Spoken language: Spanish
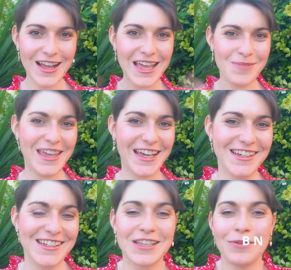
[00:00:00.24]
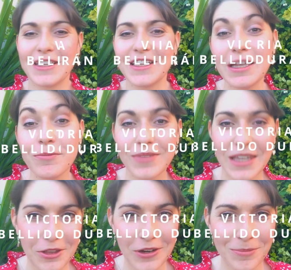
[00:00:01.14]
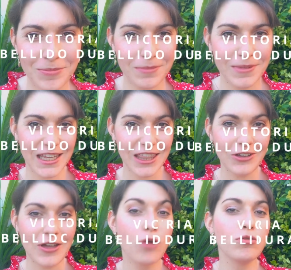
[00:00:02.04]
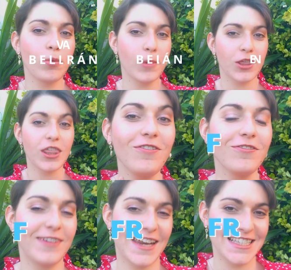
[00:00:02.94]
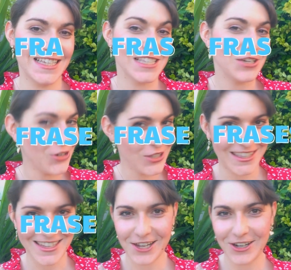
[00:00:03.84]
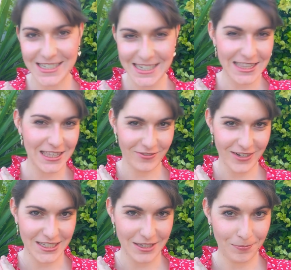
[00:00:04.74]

Hola amigos, soy Victoria bienvenido a un nuevo vídeo de frases. Hoy te traigo la siguiente frase.